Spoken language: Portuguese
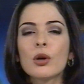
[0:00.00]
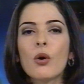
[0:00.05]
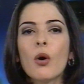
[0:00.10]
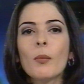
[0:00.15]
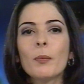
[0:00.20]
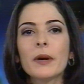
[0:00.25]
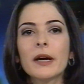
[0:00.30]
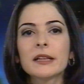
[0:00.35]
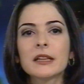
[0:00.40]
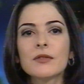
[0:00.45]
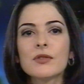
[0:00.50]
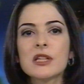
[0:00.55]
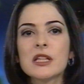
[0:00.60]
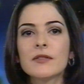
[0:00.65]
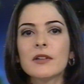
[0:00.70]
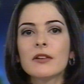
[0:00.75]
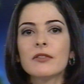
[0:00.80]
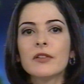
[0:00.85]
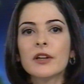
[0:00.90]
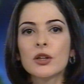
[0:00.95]
completa você
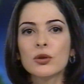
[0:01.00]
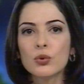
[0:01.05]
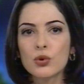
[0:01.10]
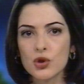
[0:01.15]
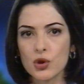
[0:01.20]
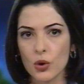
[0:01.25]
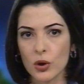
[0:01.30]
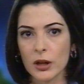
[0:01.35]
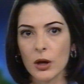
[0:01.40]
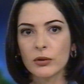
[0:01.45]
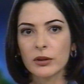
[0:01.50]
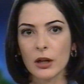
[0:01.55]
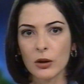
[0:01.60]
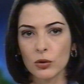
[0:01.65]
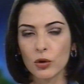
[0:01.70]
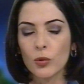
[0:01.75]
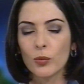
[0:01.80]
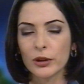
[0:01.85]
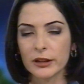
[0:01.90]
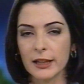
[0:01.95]
vai ver no Jornal da
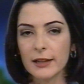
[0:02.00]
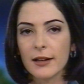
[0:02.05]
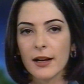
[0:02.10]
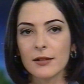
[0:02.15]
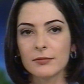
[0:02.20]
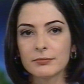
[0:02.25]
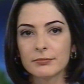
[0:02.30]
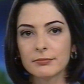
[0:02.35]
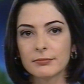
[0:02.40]
Globo. Até lá.